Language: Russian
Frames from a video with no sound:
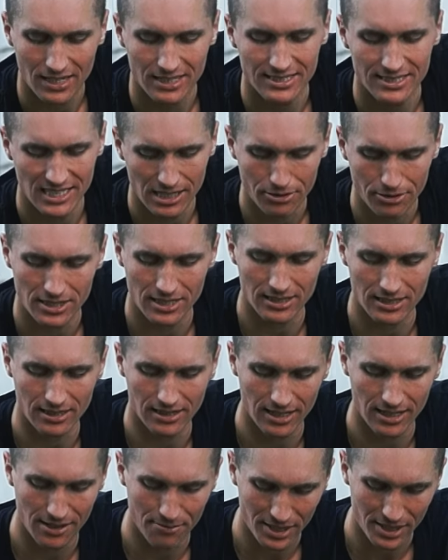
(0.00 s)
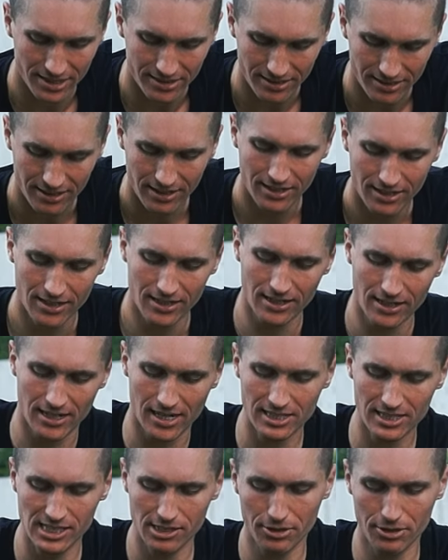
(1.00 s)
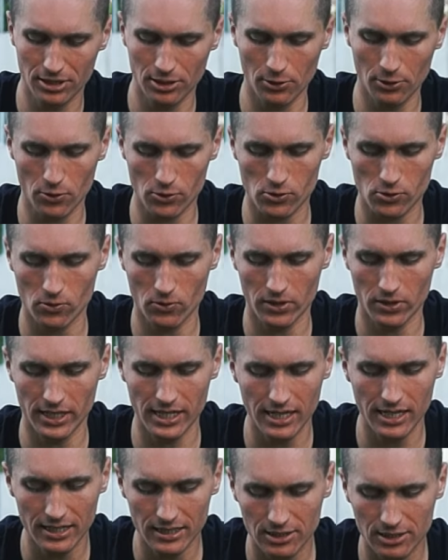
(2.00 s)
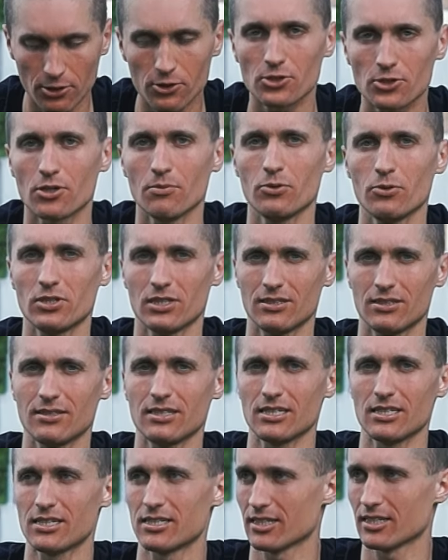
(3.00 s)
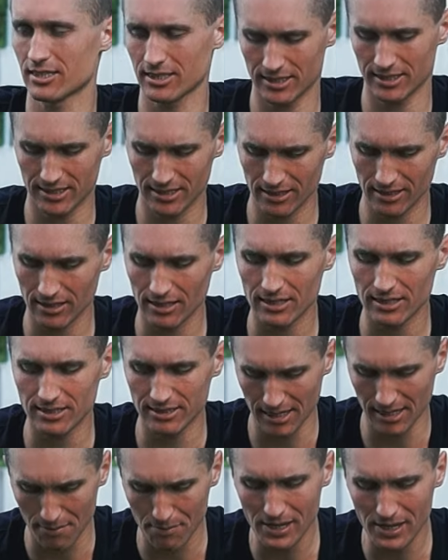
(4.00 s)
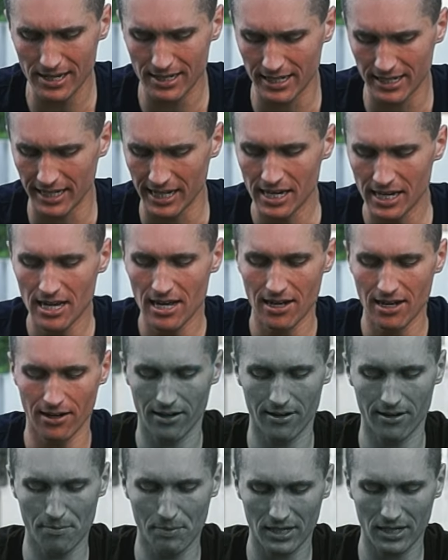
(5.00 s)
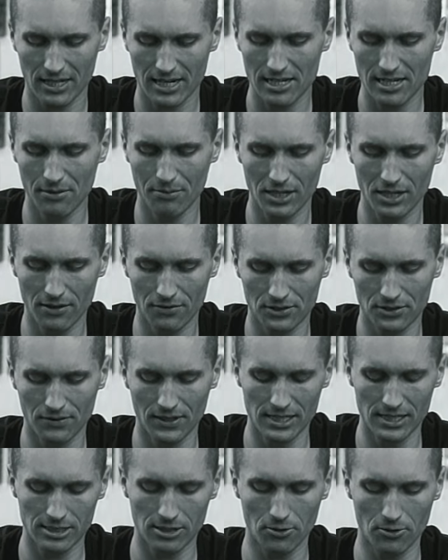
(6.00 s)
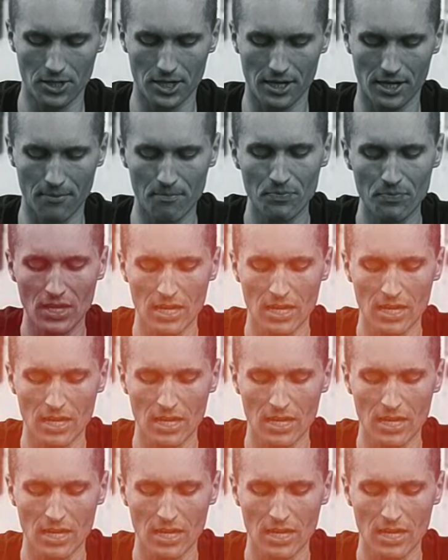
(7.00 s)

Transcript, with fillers: делать этот элемент, как делать трешку, и трешка будет действительно стабильной, э, по крайней мере в своей стойке.